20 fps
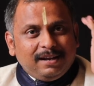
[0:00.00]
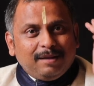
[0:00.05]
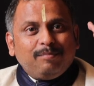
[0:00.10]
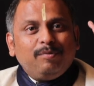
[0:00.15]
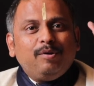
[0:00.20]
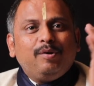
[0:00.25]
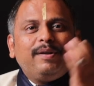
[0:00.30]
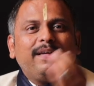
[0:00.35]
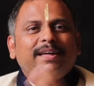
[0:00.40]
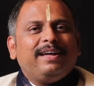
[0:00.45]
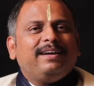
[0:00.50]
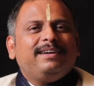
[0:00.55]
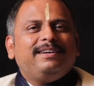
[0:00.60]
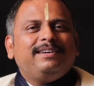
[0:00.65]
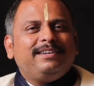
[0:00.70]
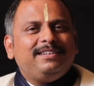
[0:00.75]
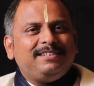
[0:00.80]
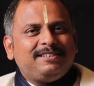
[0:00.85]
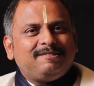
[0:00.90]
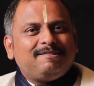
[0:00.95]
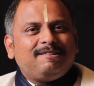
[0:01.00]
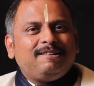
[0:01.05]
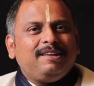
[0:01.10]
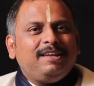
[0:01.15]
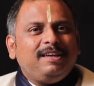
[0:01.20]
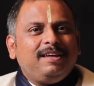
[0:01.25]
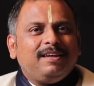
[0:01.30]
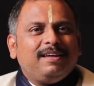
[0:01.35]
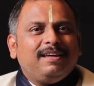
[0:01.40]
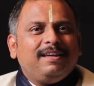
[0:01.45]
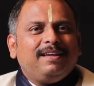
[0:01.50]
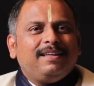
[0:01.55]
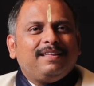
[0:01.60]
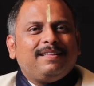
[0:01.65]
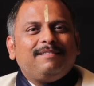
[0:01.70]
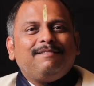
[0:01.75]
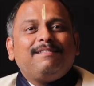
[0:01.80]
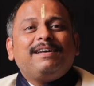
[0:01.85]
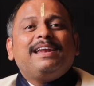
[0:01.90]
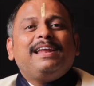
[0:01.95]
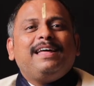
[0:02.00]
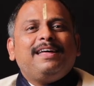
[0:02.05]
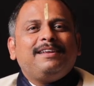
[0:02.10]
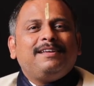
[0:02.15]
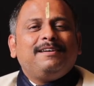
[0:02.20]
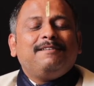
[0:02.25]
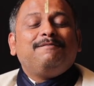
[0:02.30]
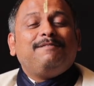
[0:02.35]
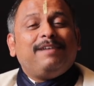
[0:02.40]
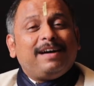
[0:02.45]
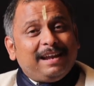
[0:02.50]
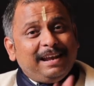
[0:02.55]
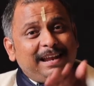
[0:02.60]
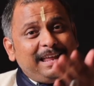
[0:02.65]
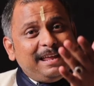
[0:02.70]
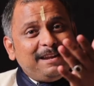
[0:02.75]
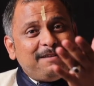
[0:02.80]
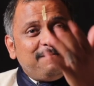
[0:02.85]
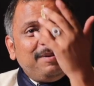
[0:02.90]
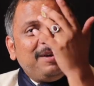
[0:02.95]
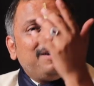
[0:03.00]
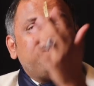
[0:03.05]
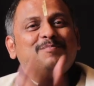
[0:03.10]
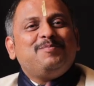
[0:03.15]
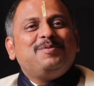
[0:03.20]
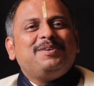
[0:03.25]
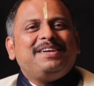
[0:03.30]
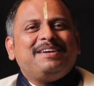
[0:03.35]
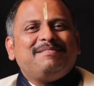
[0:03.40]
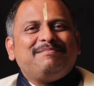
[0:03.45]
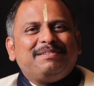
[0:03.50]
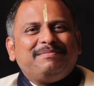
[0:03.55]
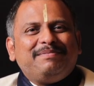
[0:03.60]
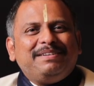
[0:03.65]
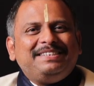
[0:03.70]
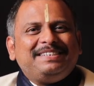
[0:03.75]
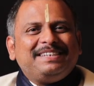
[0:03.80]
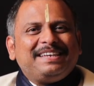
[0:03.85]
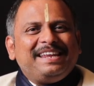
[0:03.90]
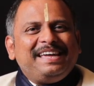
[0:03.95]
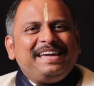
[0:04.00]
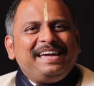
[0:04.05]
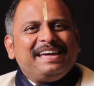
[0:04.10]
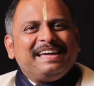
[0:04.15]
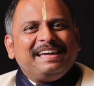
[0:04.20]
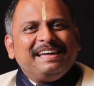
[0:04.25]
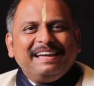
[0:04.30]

நம்மளுடைய ஹிஸ்ட்ரி வரலாறு வரலாறு மிக முக்கியம் அமைச்சரே